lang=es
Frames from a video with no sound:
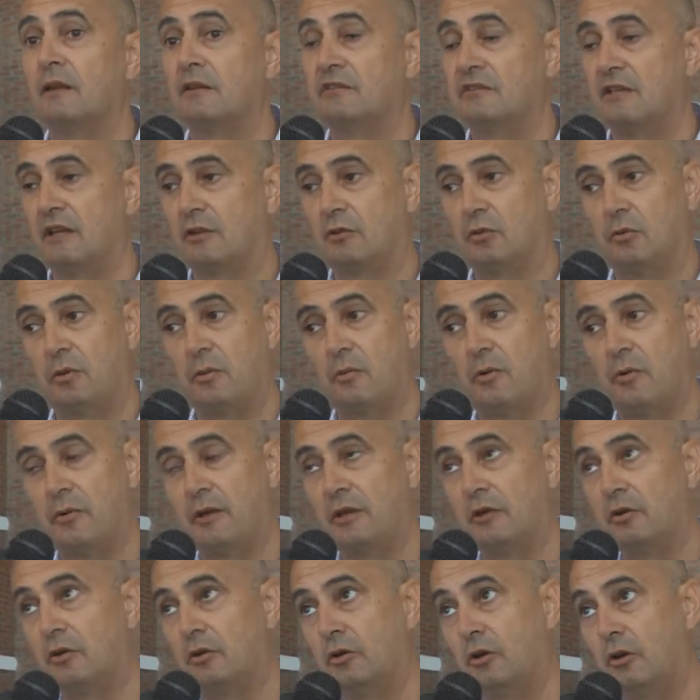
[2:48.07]
Ya estuvimos
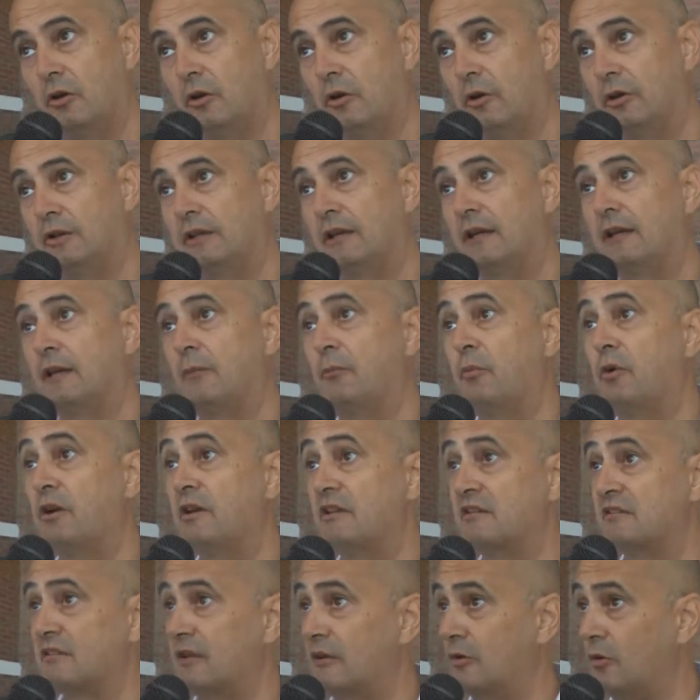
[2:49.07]
viendo los lotes que
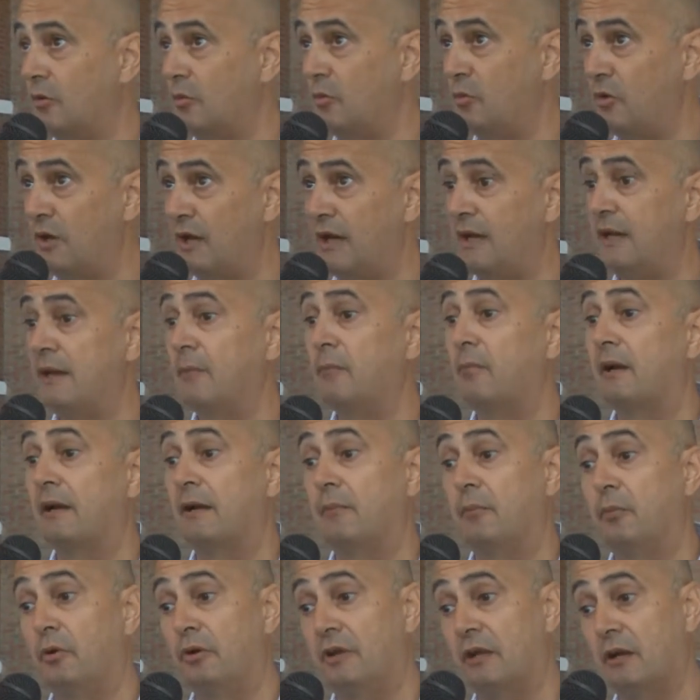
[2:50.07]
pueden ser comunales
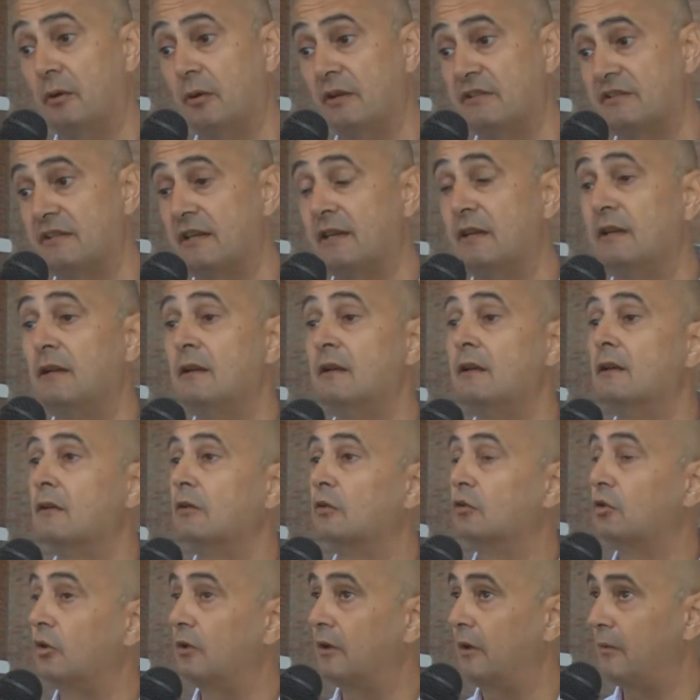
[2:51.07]
para poderlo hacer.
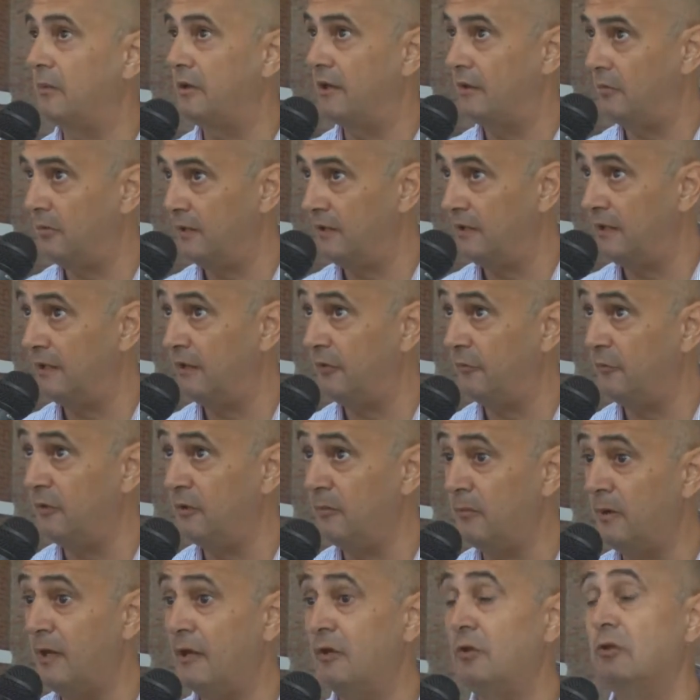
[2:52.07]
Todavía no hay nada
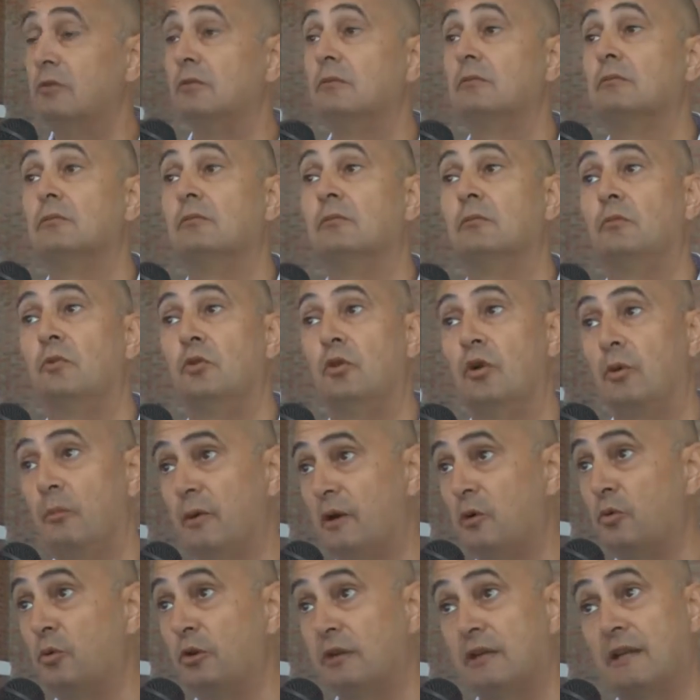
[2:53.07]
firmado, no
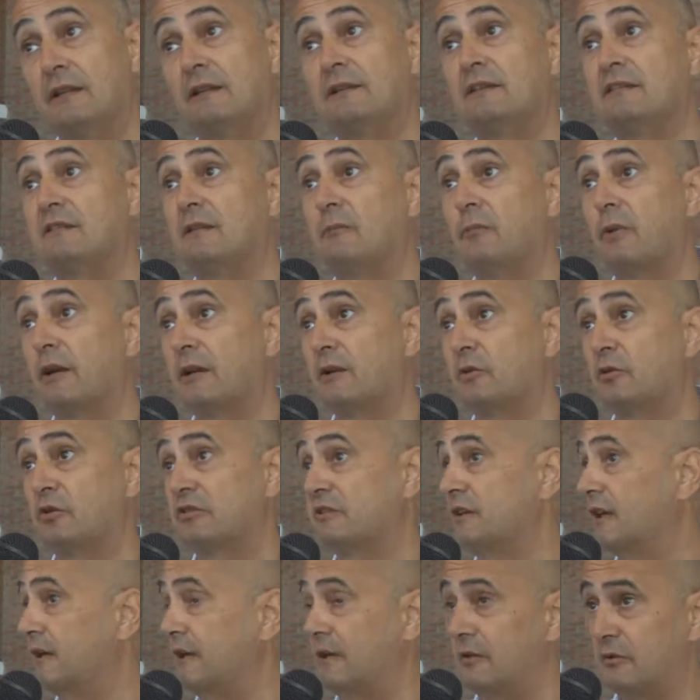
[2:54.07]
me gusta anticipar
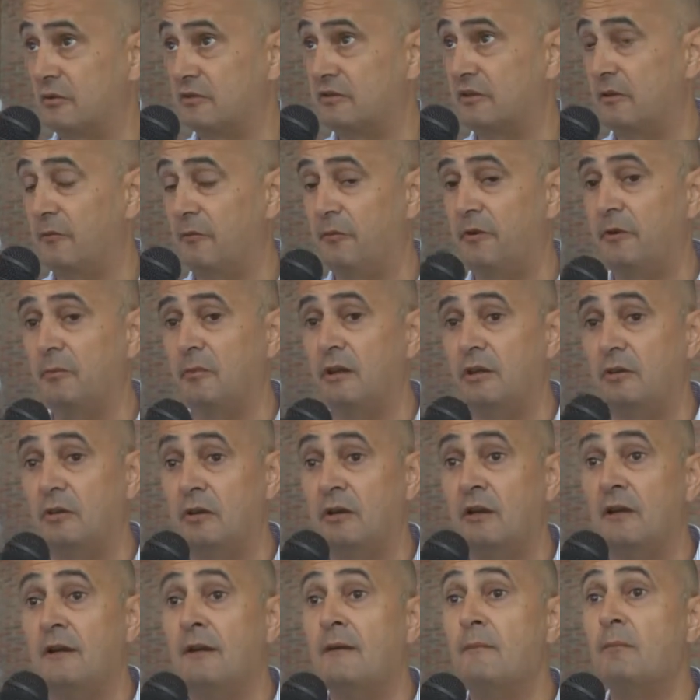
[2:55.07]
cosas que no se han
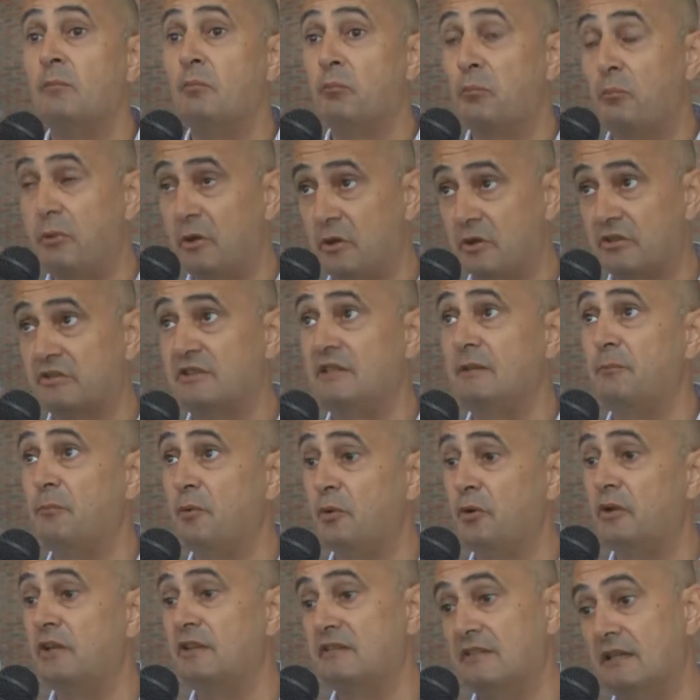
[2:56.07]
firmado, pero sí
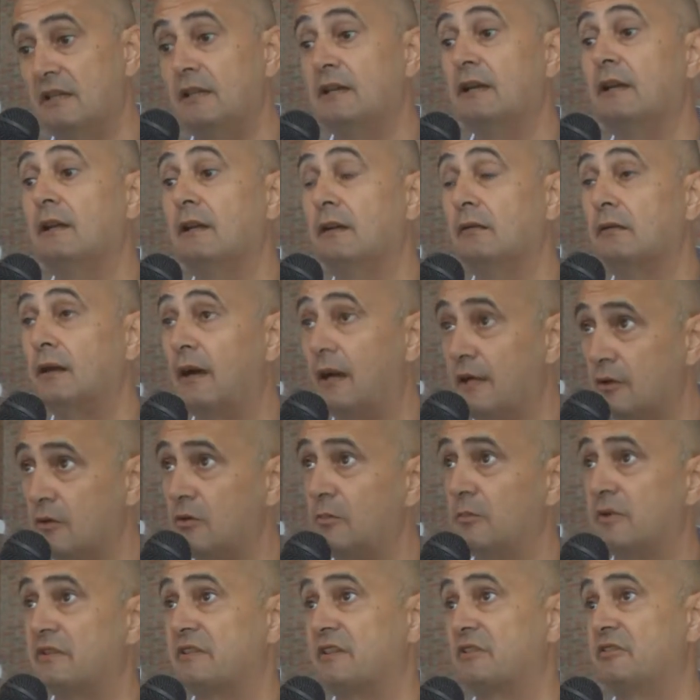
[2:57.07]
puedo decir que hay
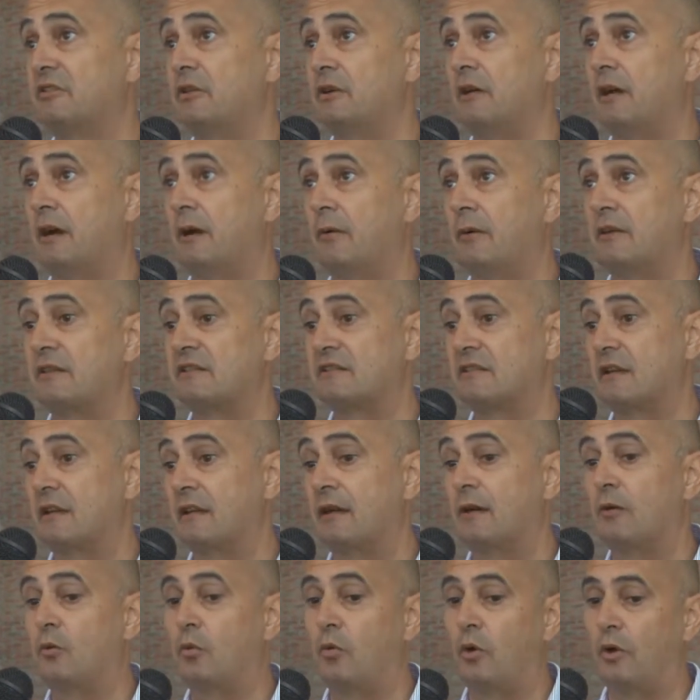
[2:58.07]
conversaciones avanzadas.